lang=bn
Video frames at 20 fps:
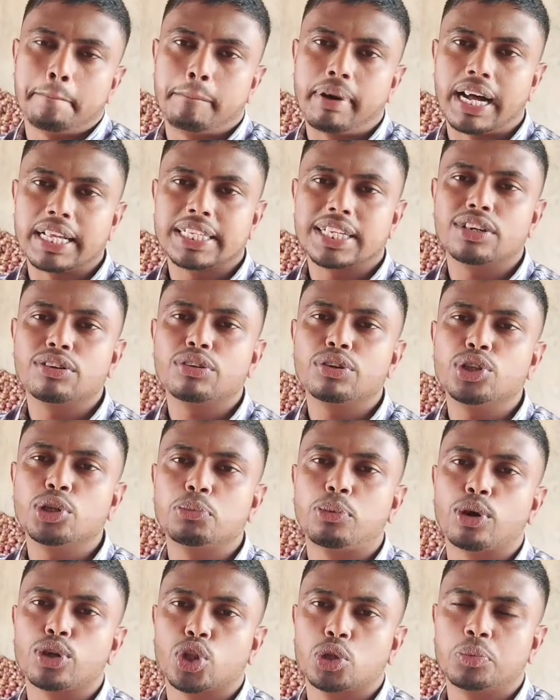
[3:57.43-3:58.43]
বাজারও কিন্তু
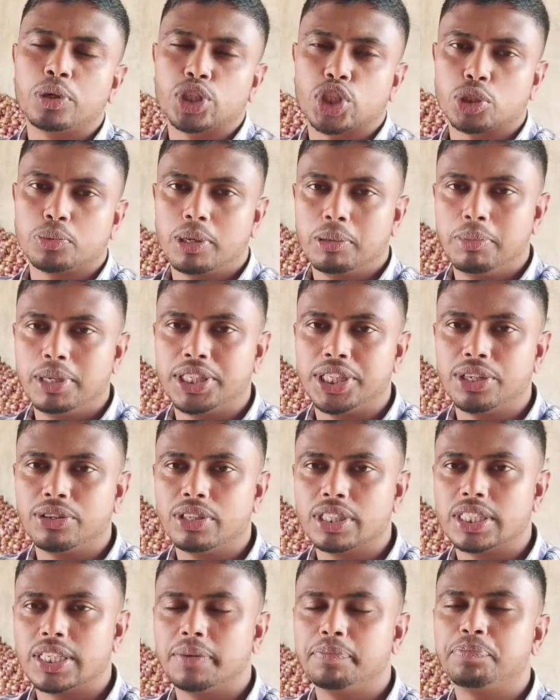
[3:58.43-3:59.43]
বর্তমান সময়ে বেশি
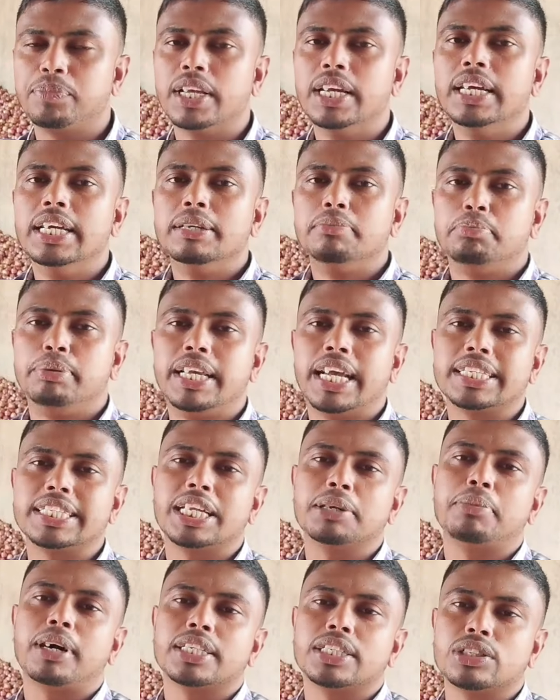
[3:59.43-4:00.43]
রয়েছে পেঁয়াজের
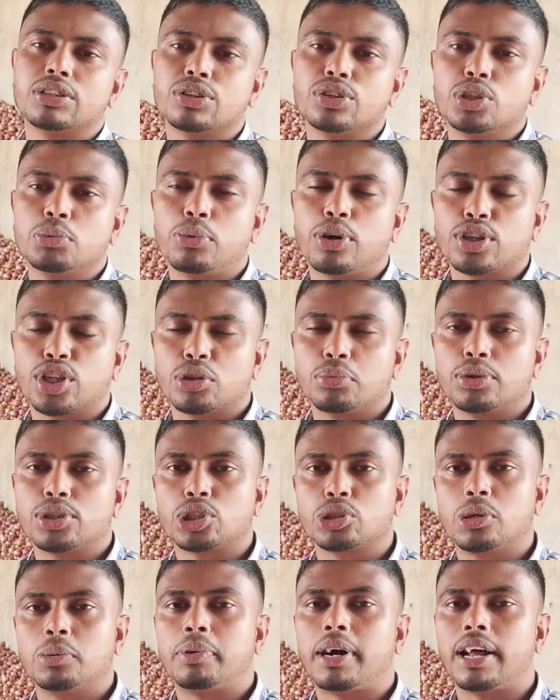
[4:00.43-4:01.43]
বাজারও কিন্তু বর্তমান
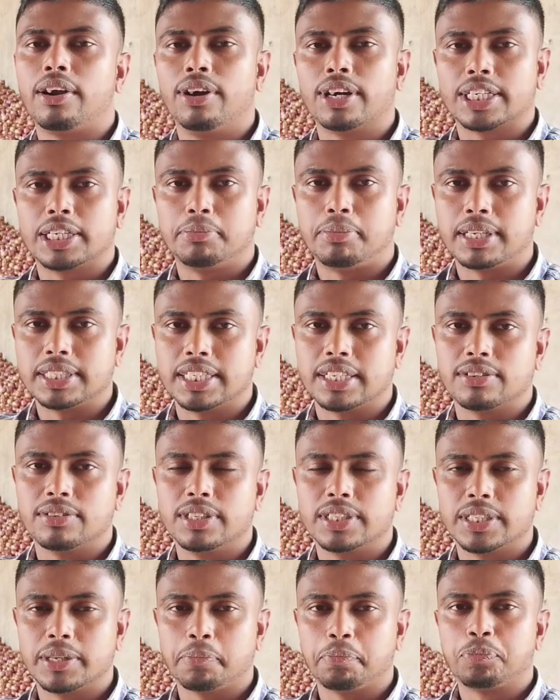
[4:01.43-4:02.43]
সময়ে ভালো একটা বাজার
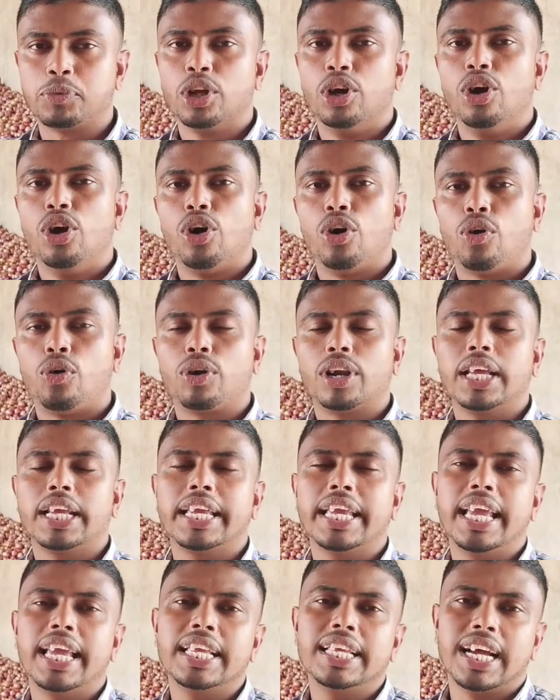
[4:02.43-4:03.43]
রয়েছে
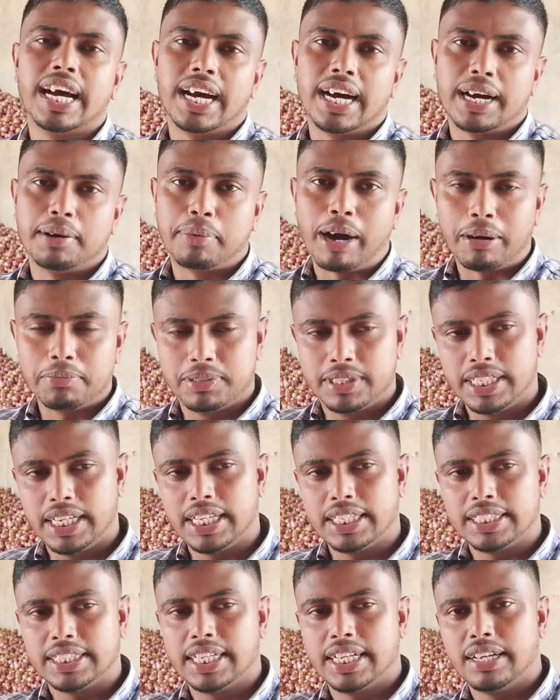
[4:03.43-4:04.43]
অনেকেই
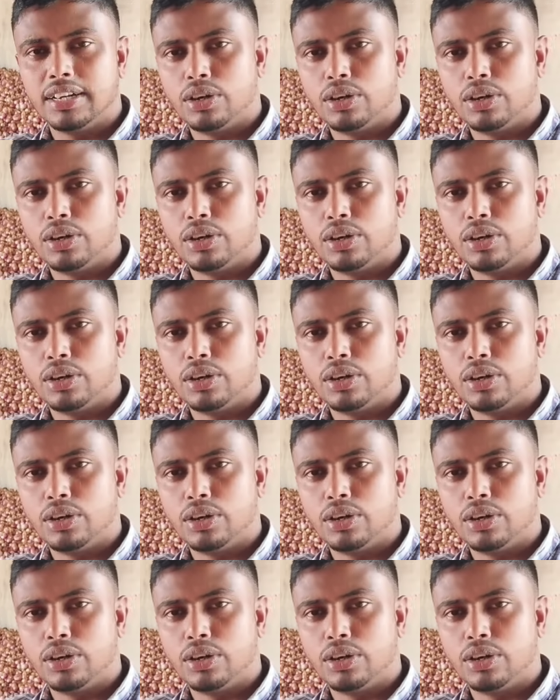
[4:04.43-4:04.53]
ভাবছিলেন যে